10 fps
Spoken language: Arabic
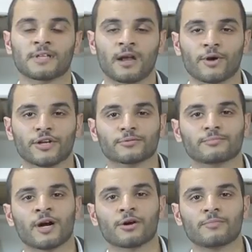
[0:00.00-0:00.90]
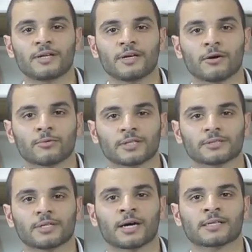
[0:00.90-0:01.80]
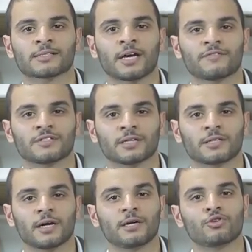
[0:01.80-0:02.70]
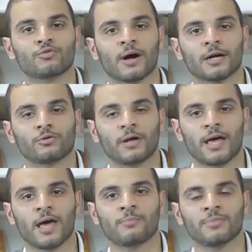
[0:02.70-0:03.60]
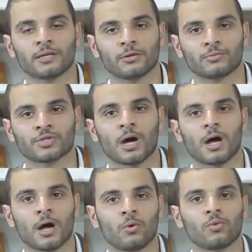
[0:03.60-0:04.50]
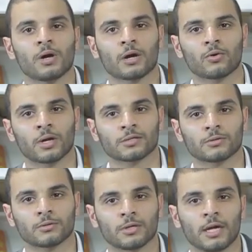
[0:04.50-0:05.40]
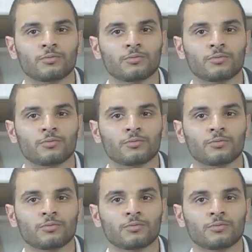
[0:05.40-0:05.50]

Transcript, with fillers: السلام عليكم معكم مهدي عوض اخصائي في التغذيه اليوم غندوي على اهميه اللمجه او لا كولاسيون